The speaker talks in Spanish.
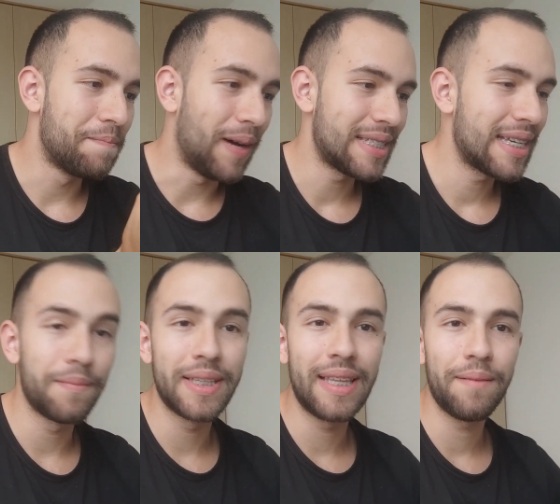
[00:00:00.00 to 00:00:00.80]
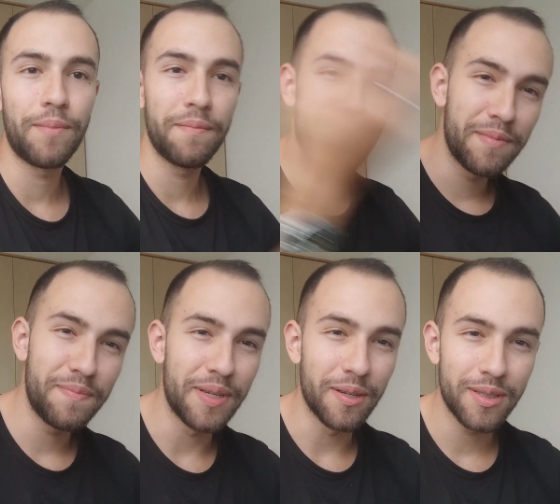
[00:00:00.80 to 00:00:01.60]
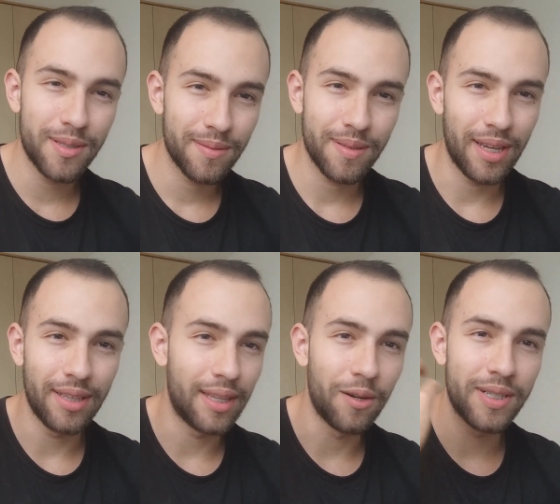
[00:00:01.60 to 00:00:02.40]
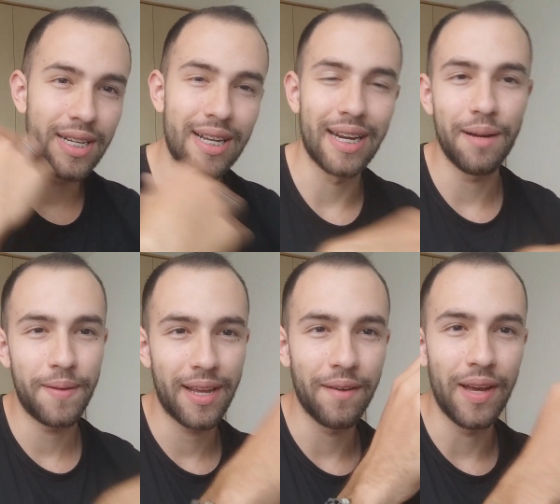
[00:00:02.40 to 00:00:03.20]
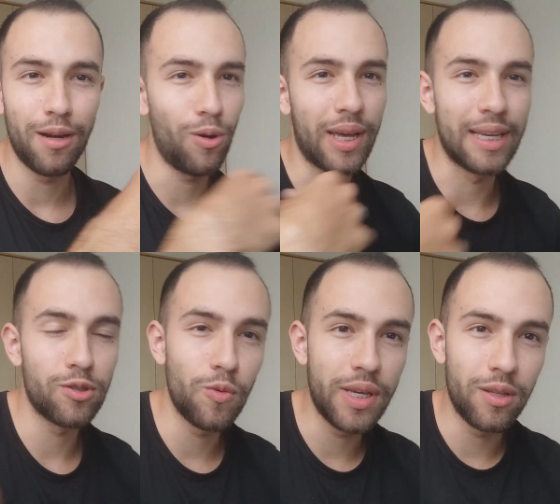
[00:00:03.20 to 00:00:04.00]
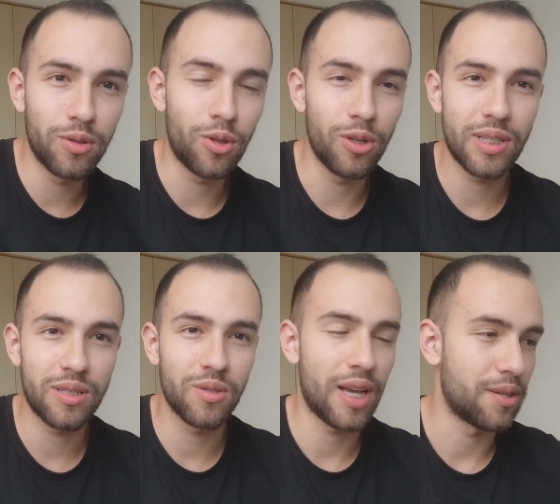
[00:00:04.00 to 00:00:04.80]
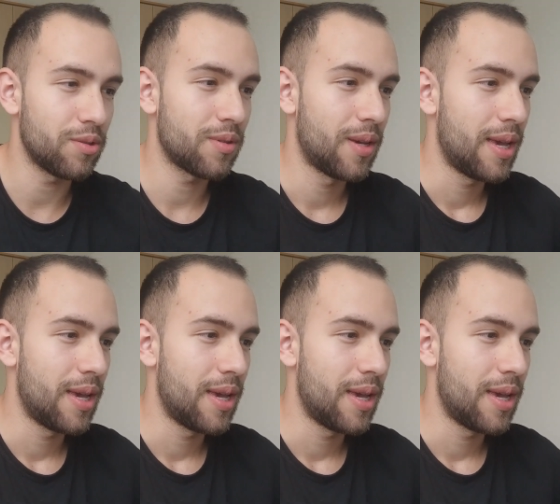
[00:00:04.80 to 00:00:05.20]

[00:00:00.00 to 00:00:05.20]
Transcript: básicamente pueden ver mis videos anteriores en el canal para que vean lo que he subido en todos estos años.